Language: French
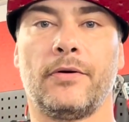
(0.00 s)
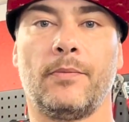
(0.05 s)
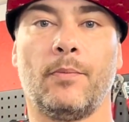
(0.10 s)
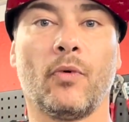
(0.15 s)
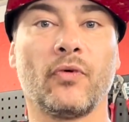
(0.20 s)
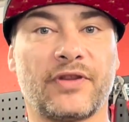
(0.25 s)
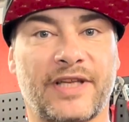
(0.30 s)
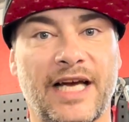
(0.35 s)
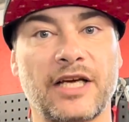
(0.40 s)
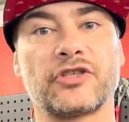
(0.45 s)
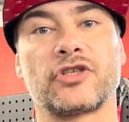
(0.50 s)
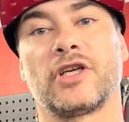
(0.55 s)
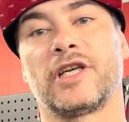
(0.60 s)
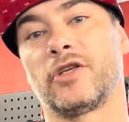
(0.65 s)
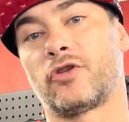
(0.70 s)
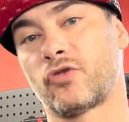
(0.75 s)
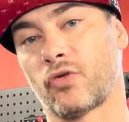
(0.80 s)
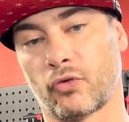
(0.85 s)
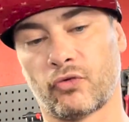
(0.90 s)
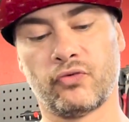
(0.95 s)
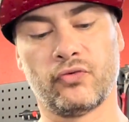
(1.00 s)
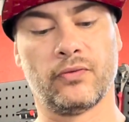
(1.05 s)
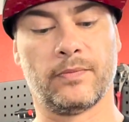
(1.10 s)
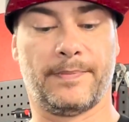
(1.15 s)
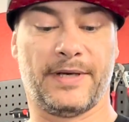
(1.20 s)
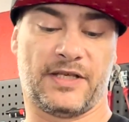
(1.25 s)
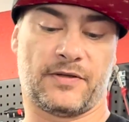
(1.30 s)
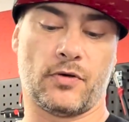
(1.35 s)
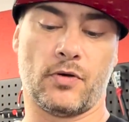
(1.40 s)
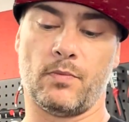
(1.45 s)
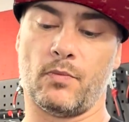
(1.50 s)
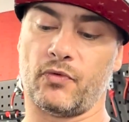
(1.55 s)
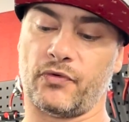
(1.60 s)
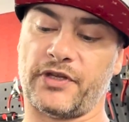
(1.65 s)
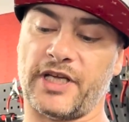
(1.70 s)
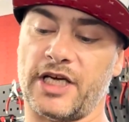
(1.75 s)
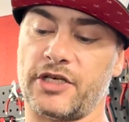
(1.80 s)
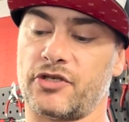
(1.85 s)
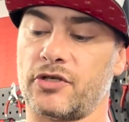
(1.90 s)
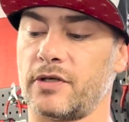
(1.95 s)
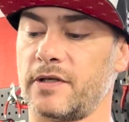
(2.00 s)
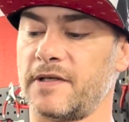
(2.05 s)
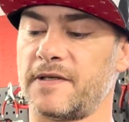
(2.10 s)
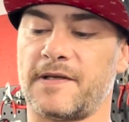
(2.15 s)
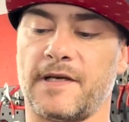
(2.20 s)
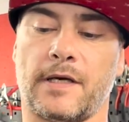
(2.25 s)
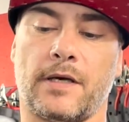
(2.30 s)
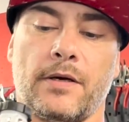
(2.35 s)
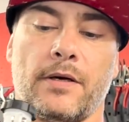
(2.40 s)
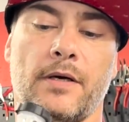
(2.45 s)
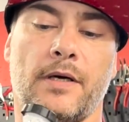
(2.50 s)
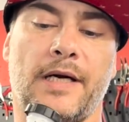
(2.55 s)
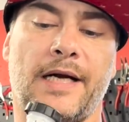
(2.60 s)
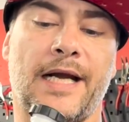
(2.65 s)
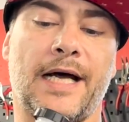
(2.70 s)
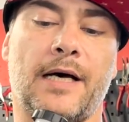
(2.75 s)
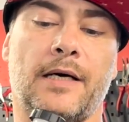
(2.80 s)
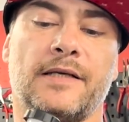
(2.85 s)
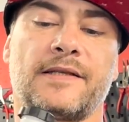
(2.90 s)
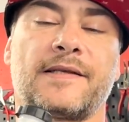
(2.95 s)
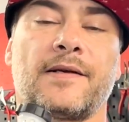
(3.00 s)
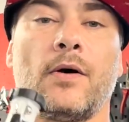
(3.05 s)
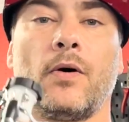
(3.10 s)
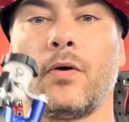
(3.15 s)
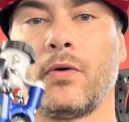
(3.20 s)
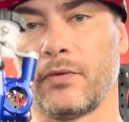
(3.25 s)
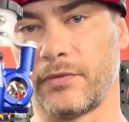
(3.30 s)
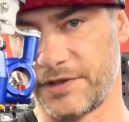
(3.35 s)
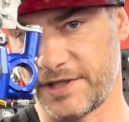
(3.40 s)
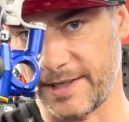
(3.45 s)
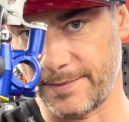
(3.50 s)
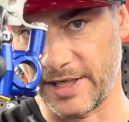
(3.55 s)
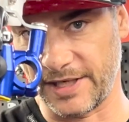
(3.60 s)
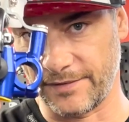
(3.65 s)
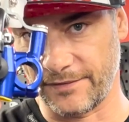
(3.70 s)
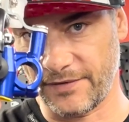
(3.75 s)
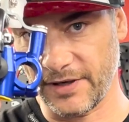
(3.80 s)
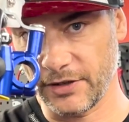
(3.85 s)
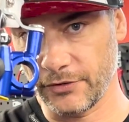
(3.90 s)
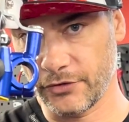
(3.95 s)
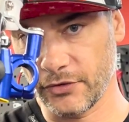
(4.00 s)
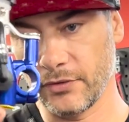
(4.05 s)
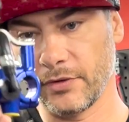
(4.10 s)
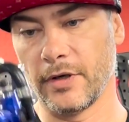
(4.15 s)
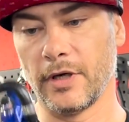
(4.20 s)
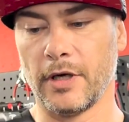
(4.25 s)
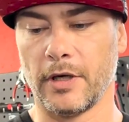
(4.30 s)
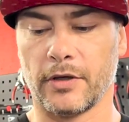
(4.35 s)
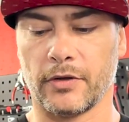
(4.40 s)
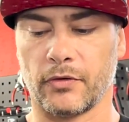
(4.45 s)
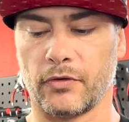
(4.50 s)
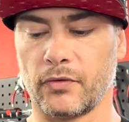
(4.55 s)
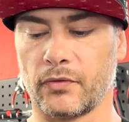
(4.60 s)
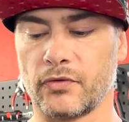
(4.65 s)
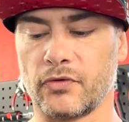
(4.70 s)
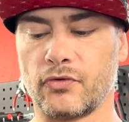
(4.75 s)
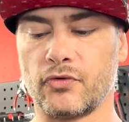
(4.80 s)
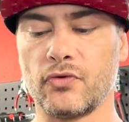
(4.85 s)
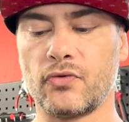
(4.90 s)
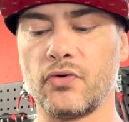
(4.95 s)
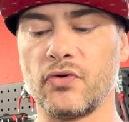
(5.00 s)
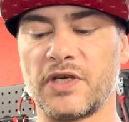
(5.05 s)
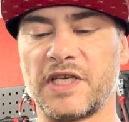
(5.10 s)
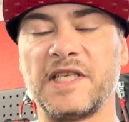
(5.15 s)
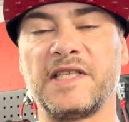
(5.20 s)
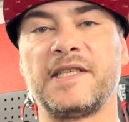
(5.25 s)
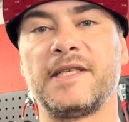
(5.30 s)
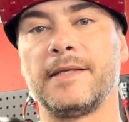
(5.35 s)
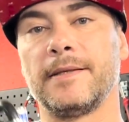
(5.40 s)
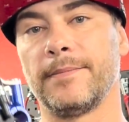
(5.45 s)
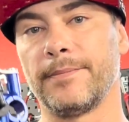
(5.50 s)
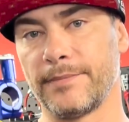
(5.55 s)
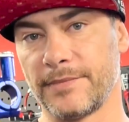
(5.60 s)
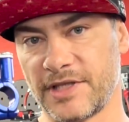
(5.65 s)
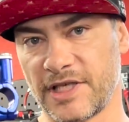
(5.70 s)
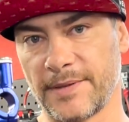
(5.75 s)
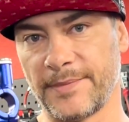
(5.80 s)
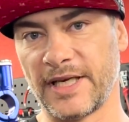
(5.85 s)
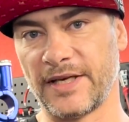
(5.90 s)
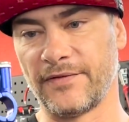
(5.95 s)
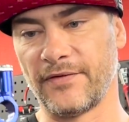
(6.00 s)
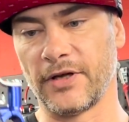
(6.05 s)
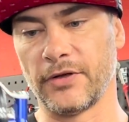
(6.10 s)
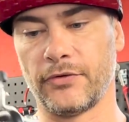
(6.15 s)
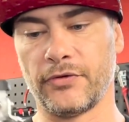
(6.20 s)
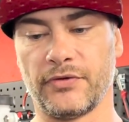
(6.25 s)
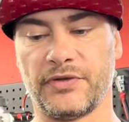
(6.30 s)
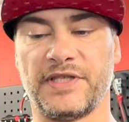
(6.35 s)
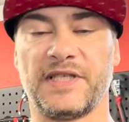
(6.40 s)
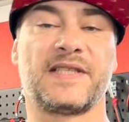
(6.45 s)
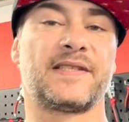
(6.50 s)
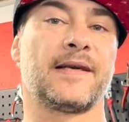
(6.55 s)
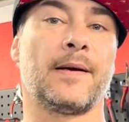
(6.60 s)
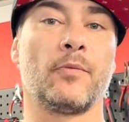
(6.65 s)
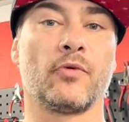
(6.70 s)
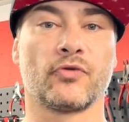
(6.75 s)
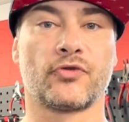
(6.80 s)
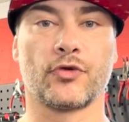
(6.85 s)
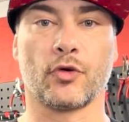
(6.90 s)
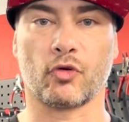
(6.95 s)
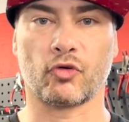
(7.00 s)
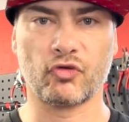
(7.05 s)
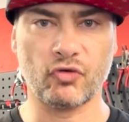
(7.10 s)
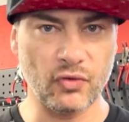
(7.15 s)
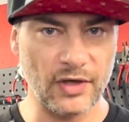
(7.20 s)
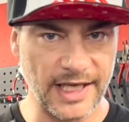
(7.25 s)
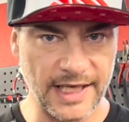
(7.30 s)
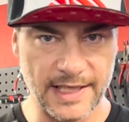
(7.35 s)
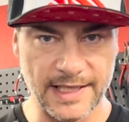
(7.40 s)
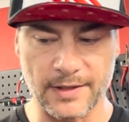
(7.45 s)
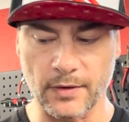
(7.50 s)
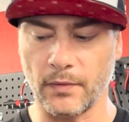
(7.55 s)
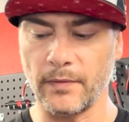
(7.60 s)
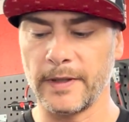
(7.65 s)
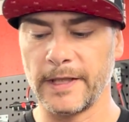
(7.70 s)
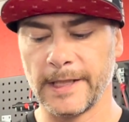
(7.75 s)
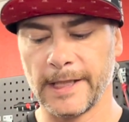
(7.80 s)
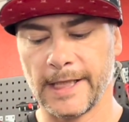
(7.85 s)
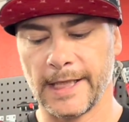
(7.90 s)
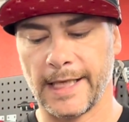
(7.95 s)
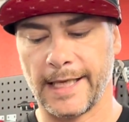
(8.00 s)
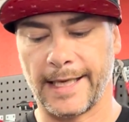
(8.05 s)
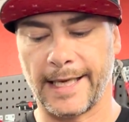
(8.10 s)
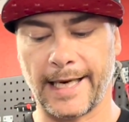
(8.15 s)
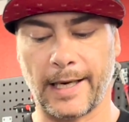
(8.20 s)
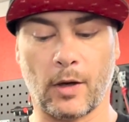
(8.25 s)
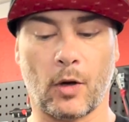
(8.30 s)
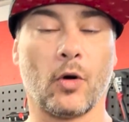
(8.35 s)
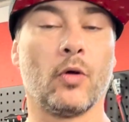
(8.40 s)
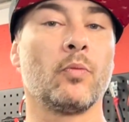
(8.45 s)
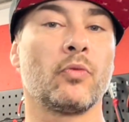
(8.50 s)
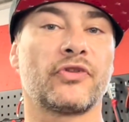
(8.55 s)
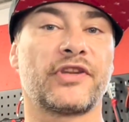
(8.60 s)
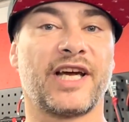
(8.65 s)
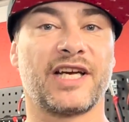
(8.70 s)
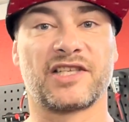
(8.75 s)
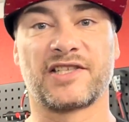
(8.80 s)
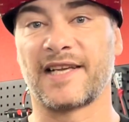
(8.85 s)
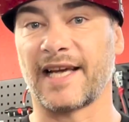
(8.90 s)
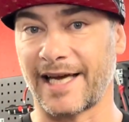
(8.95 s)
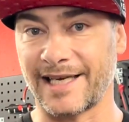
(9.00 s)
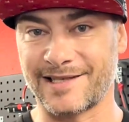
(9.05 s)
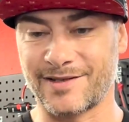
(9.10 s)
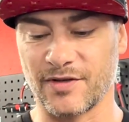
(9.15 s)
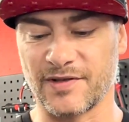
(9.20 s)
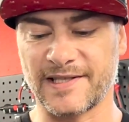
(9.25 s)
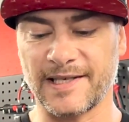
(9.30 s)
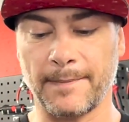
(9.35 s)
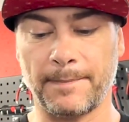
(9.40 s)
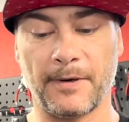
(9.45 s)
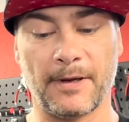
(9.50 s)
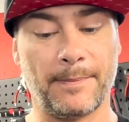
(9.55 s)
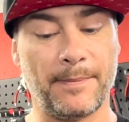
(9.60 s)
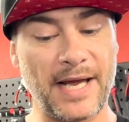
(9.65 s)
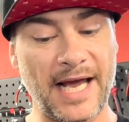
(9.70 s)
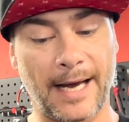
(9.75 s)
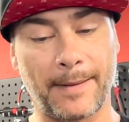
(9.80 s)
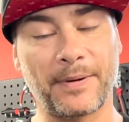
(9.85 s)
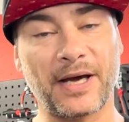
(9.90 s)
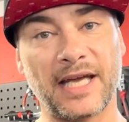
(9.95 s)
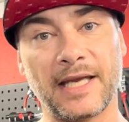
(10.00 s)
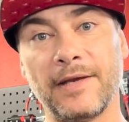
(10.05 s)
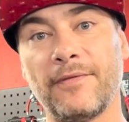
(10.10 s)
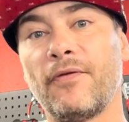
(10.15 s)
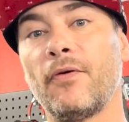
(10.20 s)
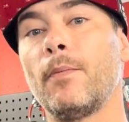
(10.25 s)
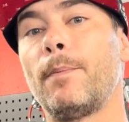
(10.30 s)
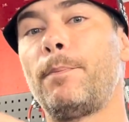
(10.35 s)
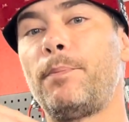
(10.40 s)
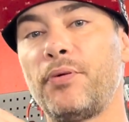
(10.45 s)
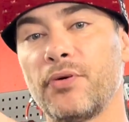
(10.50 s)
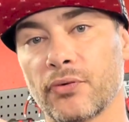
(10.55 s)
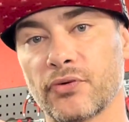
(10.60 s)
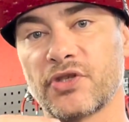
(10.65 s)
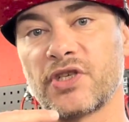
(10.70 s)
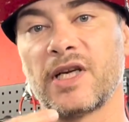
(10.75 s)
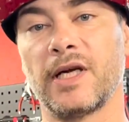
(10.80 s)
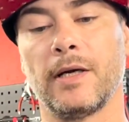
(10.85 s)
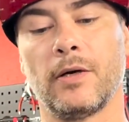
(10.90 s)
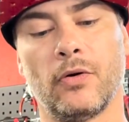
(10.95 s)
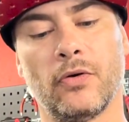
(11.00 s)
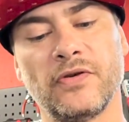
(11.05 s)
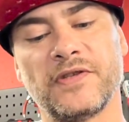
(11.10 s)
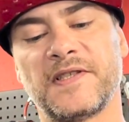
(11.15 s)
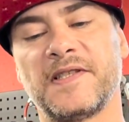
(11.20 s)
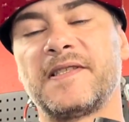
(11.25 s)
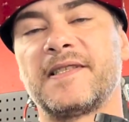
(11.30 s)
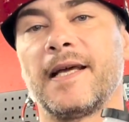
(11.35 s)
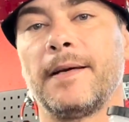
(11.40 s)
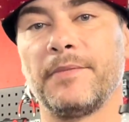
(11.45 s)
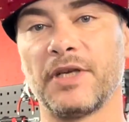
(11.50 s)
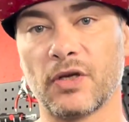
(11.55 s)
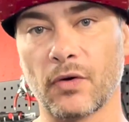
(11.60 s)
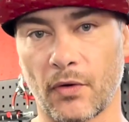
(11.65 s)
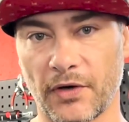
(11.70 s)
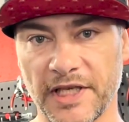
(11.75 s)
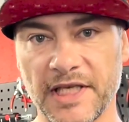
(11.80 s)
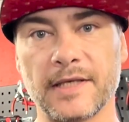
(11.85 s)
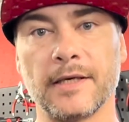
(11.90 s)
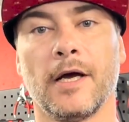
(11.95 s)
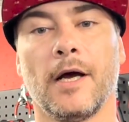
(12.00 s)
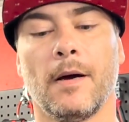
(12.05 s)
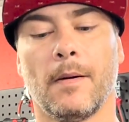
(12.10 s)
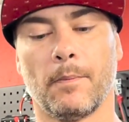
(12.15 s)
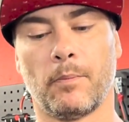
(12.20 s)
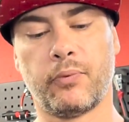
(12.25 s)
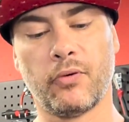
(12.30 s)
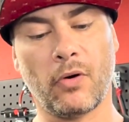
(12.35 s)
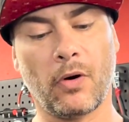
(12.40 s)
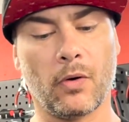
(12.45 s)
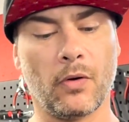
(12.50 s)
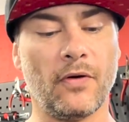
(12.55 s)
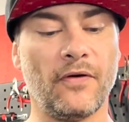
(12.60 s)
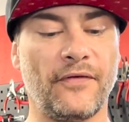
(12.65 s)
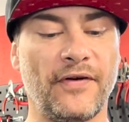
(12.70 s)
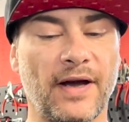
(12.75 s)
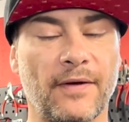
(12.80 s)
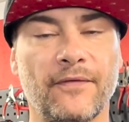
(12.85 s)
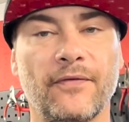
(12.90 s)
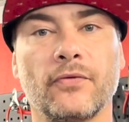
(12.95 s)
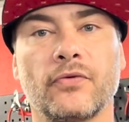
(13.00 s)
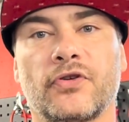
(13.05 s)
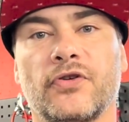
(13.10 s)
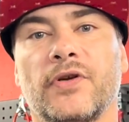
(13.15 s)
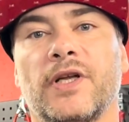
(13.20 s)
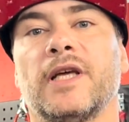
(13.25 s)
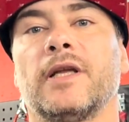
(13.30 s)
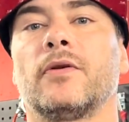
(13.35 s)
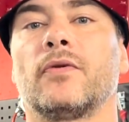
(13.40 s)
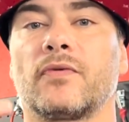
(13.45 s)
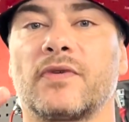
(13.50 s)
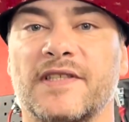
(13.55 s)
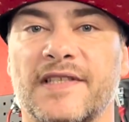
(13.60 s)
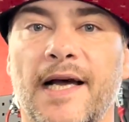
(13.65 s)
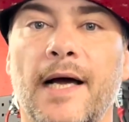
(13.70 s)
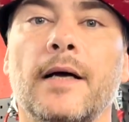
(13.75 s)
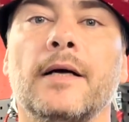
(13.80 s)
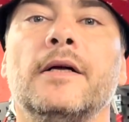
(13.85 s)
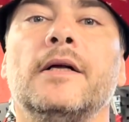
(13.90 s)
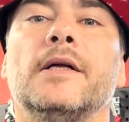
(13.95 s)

montage, et surtout parce que le montage, c'est que là, c'est en diamètre 22, donc du coup, qui dit diamètre 22 dit que ça monte sur tous les guidons. Et alors le montage, ça reste simple, mais après, il faut purger le système hydraulique pour le faire fonctionner. Donc ça,